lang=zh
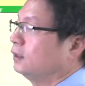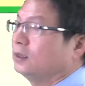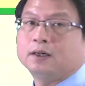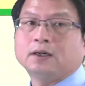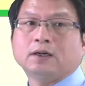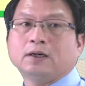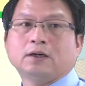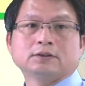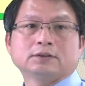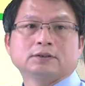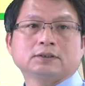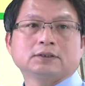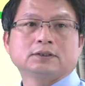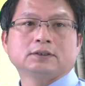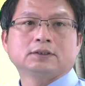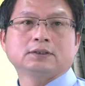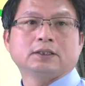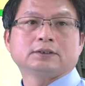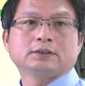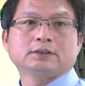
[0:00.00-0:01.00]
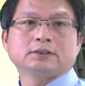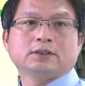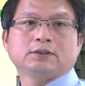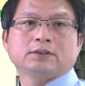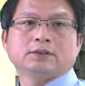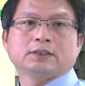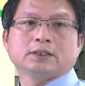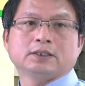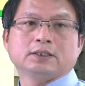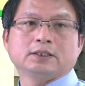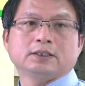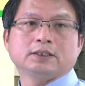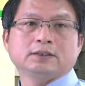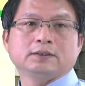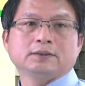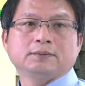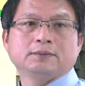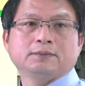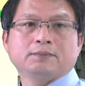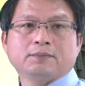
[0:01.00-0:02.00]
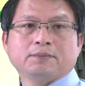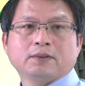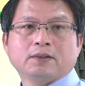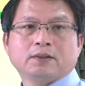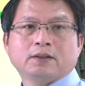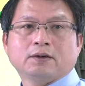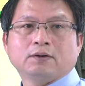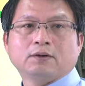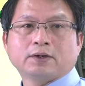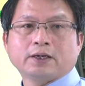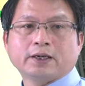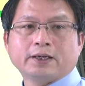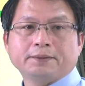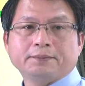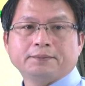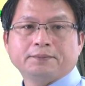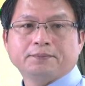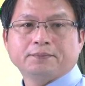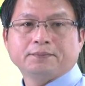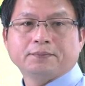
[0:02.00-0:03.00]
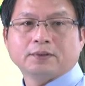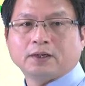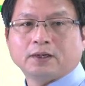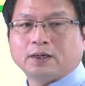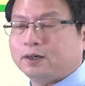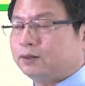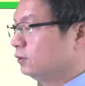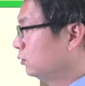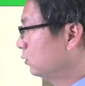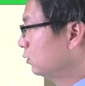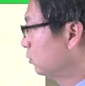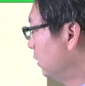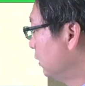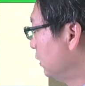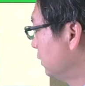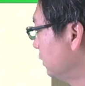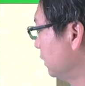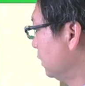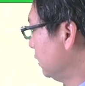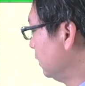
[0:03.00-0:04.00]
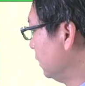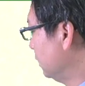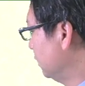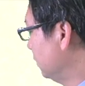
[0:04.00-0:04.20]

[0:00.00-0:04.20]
啊，这里也是要一个一。OK，好，所以这里